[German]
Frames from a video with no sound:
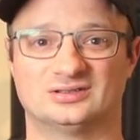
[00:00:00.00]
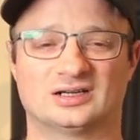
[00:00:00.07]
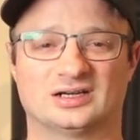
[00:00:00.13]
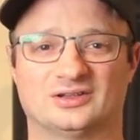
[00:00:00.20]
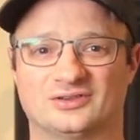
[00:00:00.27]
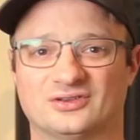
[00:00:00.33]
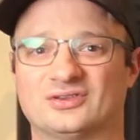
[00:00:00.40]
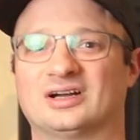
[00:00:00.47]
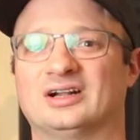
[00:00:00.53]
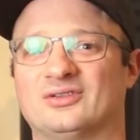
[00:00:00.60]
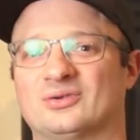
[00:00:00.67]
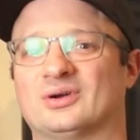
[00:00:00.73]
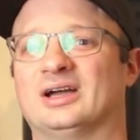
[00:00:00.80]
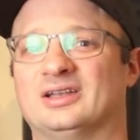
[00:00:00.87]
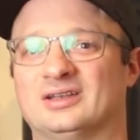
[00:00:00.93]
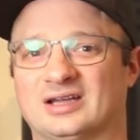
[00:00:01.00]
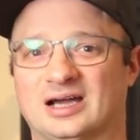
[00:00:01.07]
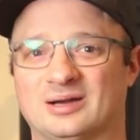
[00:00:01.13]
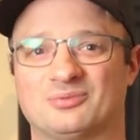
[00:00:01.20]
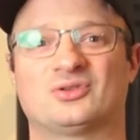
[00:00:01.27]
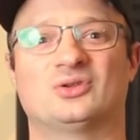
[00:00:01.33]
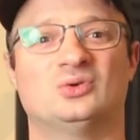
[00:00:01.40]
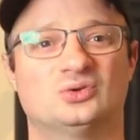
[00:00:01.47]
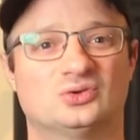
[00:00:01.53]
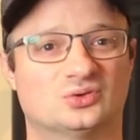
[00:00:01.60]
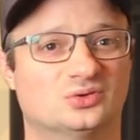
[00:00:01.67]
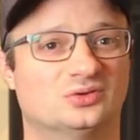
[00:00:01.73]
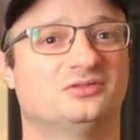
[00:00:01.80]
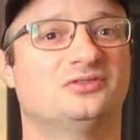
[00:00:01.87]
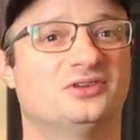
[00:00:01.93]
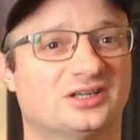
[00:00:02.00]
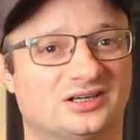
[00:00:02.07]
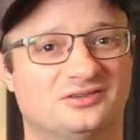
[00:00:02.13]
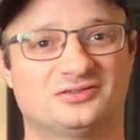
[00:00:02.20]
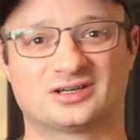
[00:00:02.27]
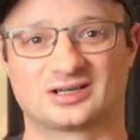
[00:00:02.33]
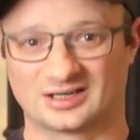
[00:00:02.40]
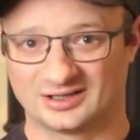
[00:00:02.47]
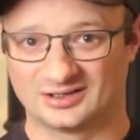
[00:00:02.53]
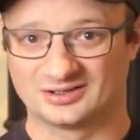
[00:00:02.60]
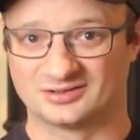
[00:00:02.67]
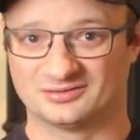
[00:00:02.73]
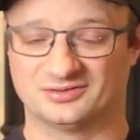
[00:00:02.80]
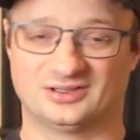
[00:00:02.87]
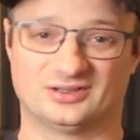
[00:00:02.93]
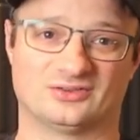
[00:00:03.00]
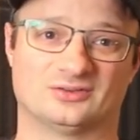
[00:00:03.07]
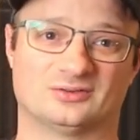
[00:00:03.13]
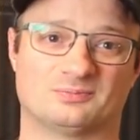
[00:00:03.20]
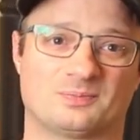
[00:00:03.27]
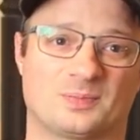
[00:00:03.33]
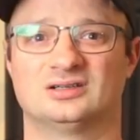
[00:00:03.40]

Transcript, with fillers: Es ist also ein absolut unfairer Vergleich gewesen.